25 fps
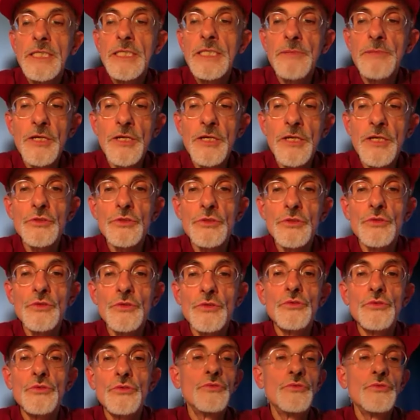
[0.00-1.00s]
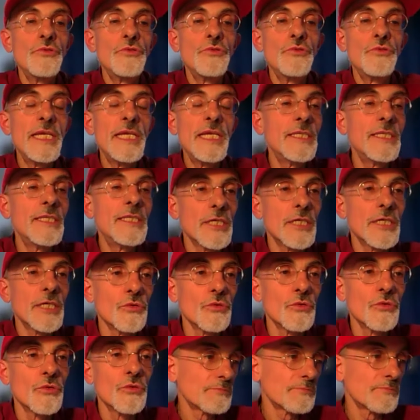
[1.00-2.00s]
expérience de,
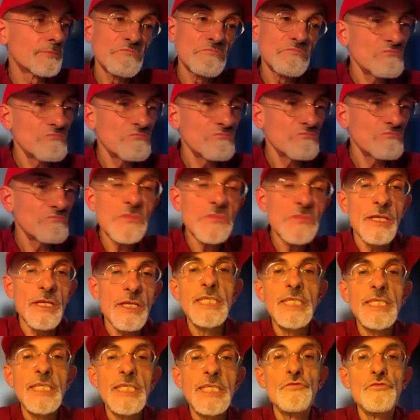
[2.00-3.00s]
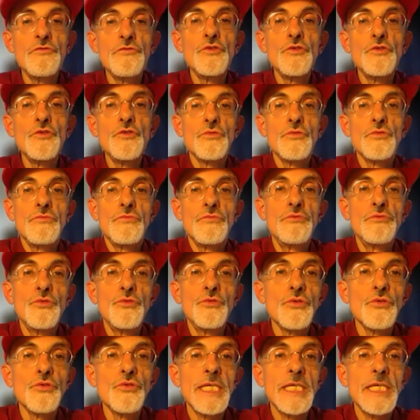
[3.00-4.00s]
l'équitation, qui était devenue euh,
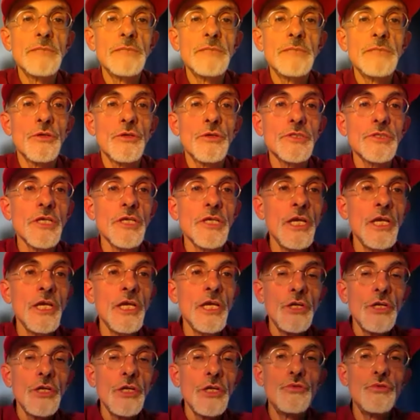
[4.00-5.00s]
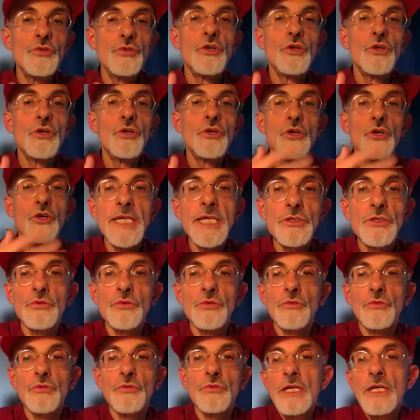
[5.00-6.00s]
plutôt une expérience de,
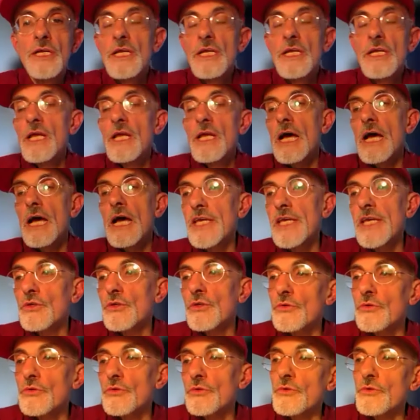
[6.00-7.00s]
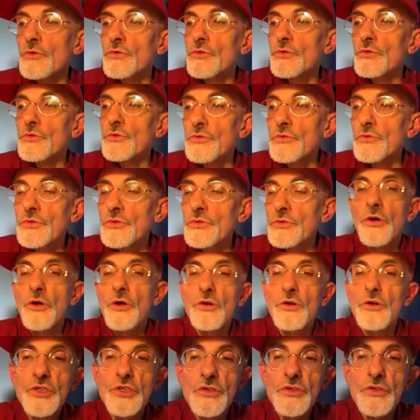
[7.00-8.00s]
connexion avec euh, ce, grand
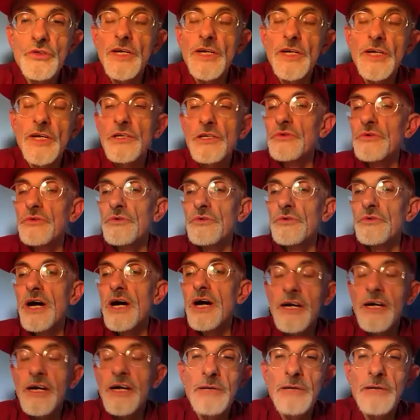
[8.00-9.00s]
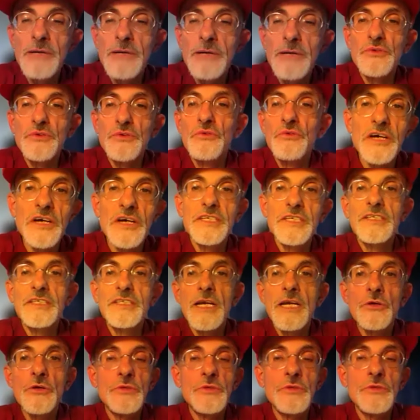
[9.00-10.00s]
cheval arabe noir qui était
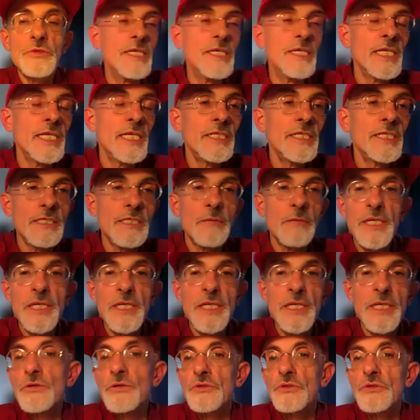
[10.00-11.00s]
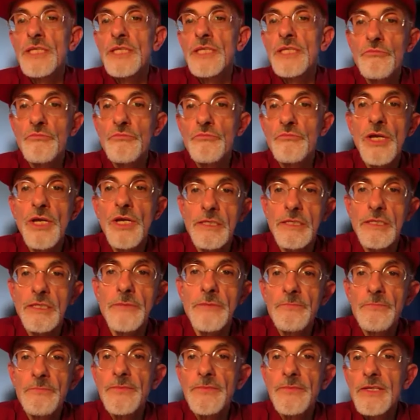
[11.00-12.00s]
à côté d'elle, qui s'appelait euh, Raza.
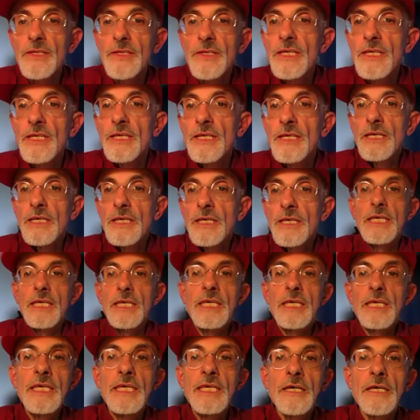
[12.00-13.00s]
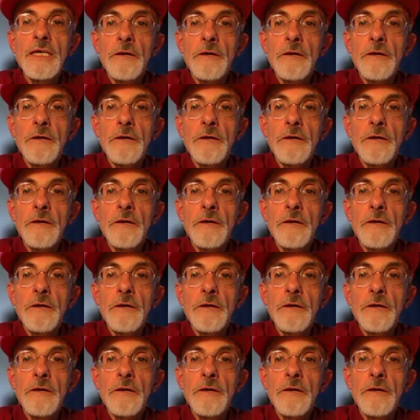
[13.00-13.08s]
Et,